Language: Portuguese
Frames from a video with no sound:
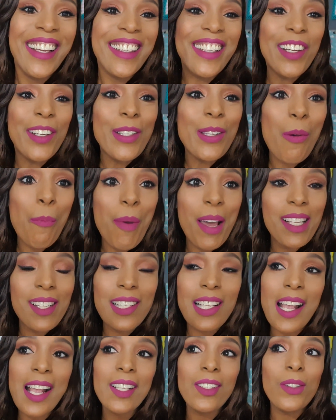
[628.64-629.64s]
Deu super
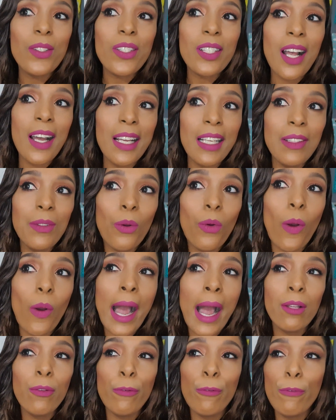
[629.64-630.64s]
certo. Eu saí do
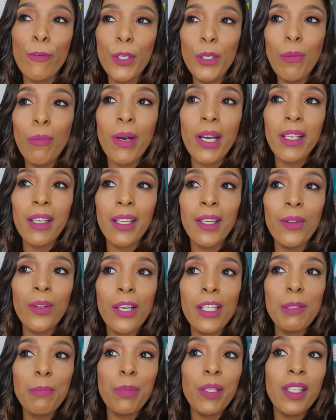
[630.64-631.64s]
quarto, fui no banheiro,
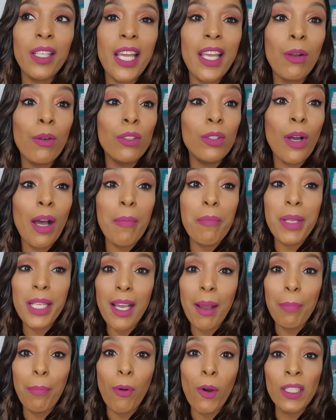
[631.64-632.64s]
respirei. Quando eu abri
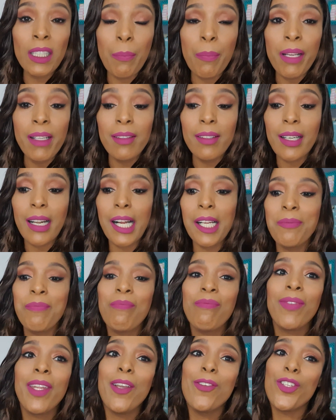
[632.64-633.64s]
a porta para entrar,
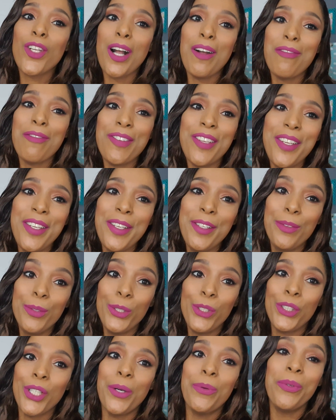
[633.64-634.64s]
eu já vi no
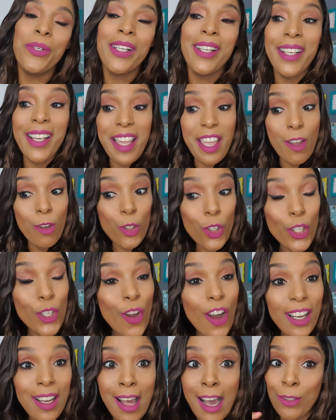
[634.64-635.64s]
chão. Eu tinha
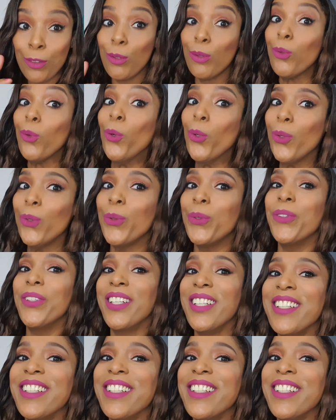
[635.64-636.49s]
olhado tudo.